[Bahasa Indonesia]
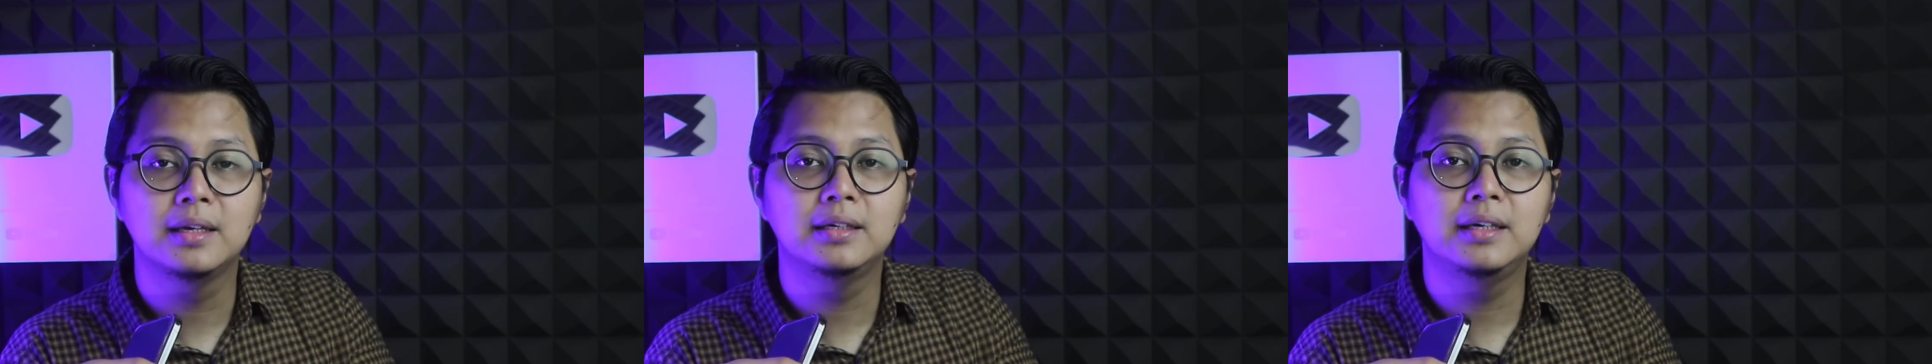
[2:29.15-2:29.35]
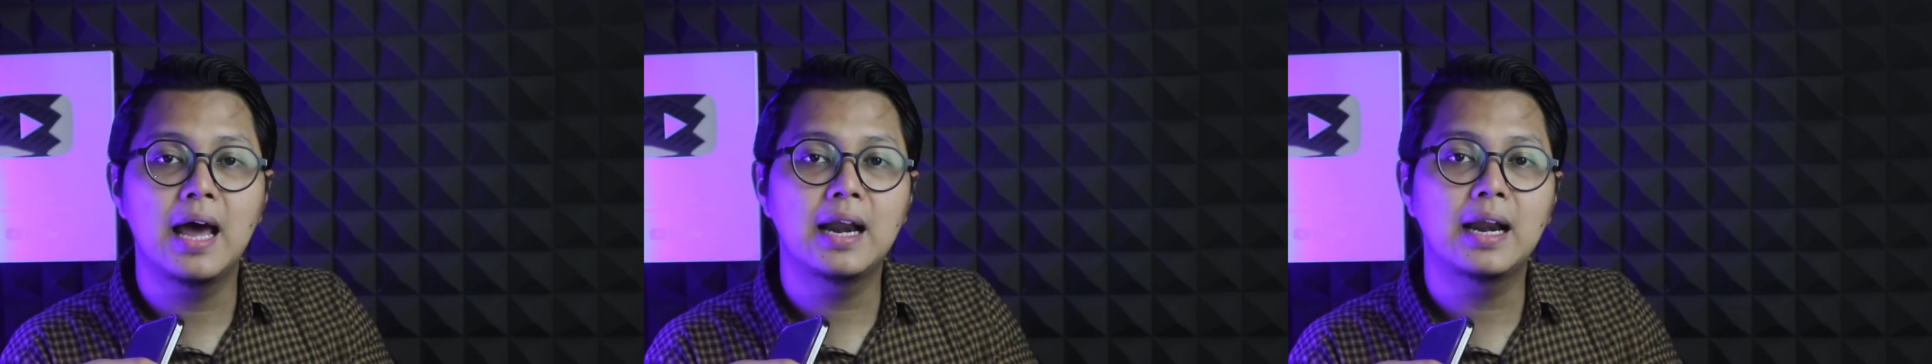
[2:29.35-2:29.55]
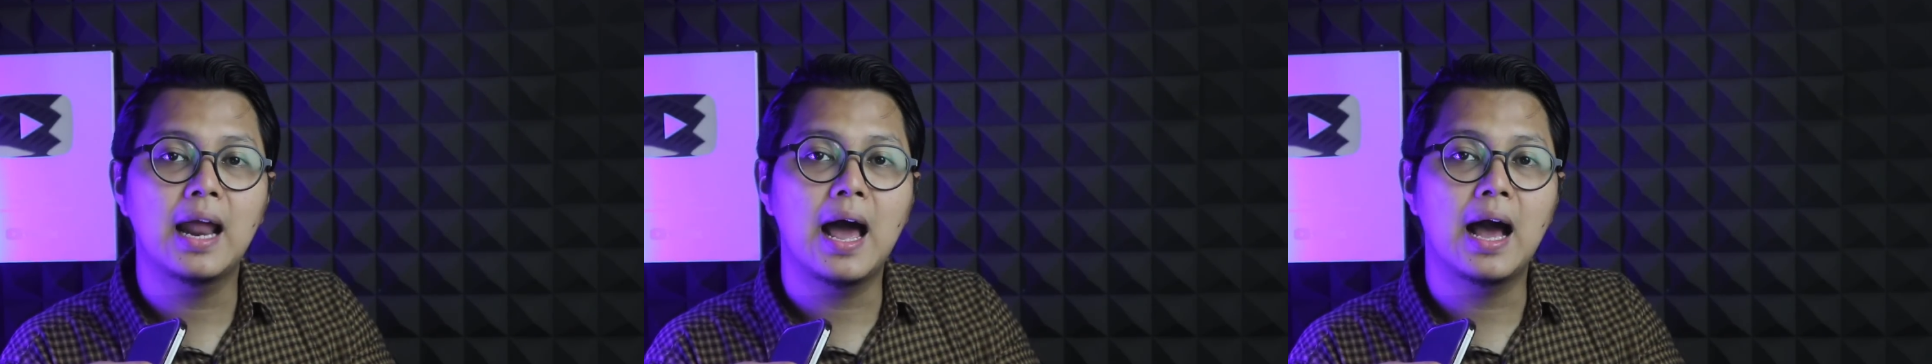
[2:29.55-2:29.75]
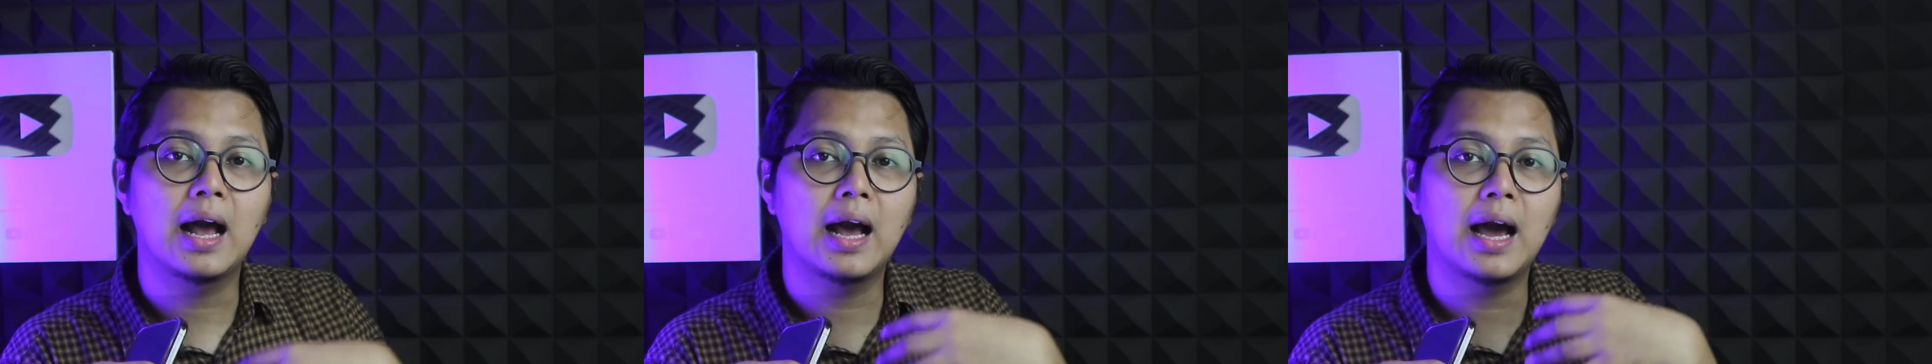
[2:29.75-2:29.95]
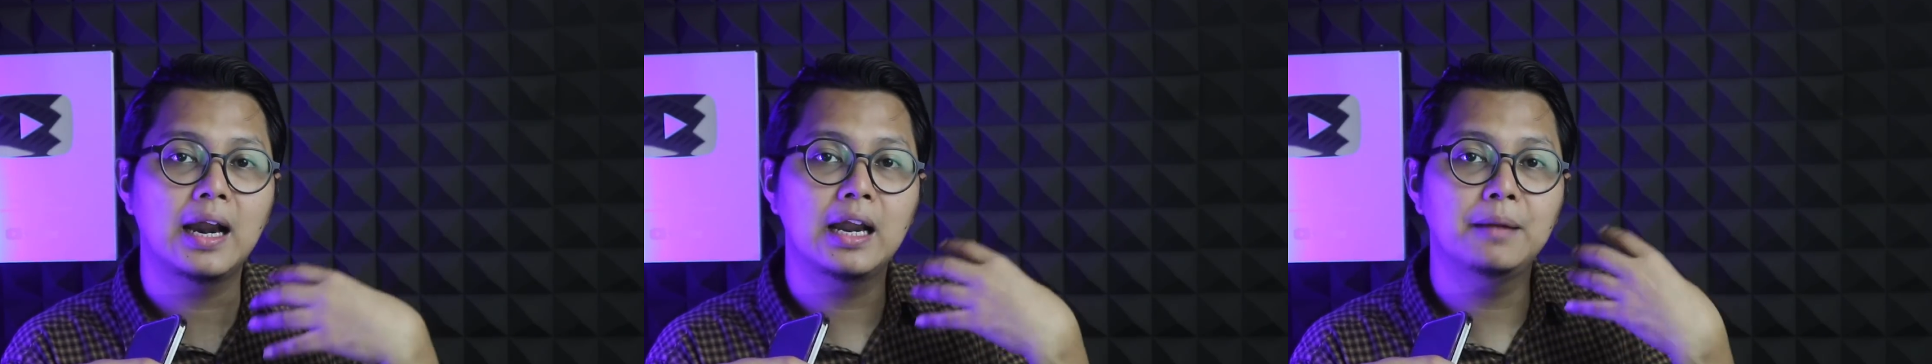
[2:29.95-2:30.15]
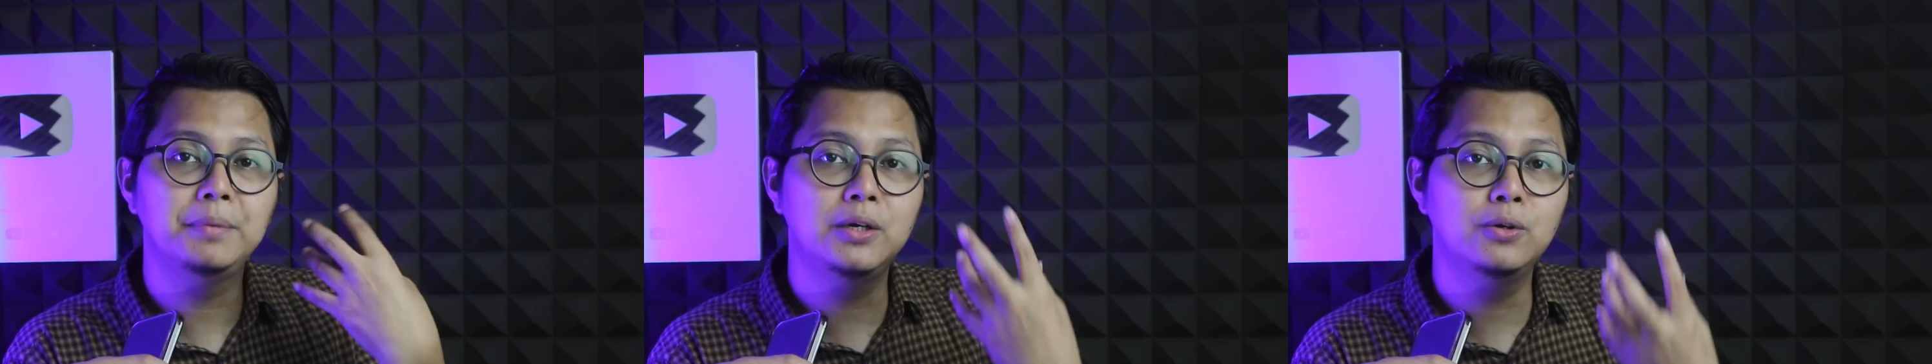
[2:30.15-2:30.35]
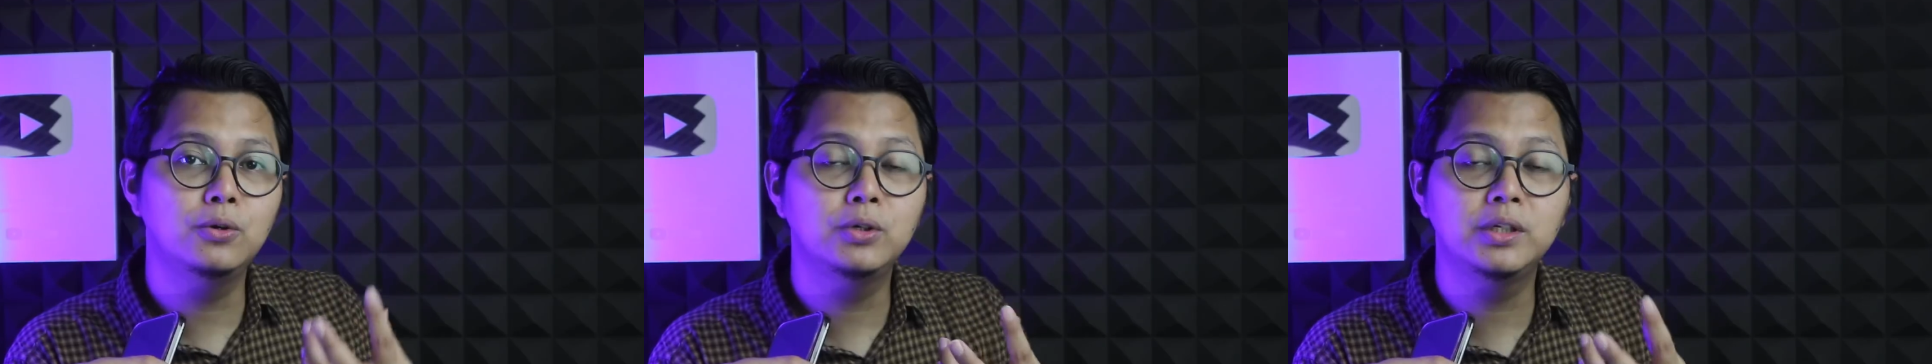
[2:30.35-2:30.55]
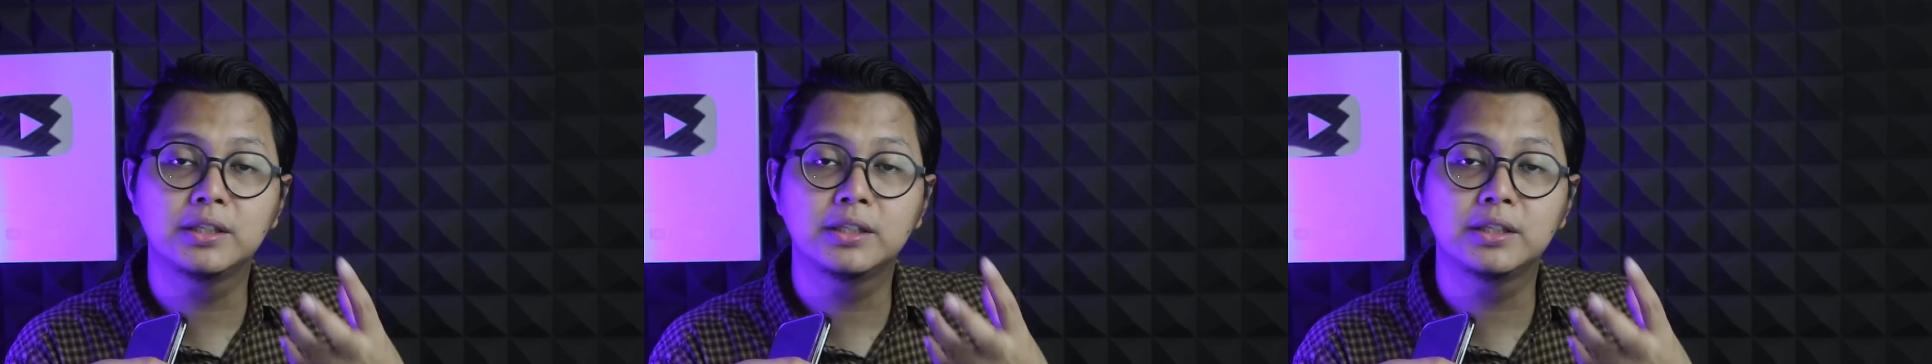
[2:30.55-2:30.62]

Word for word: dan akan lebih dulu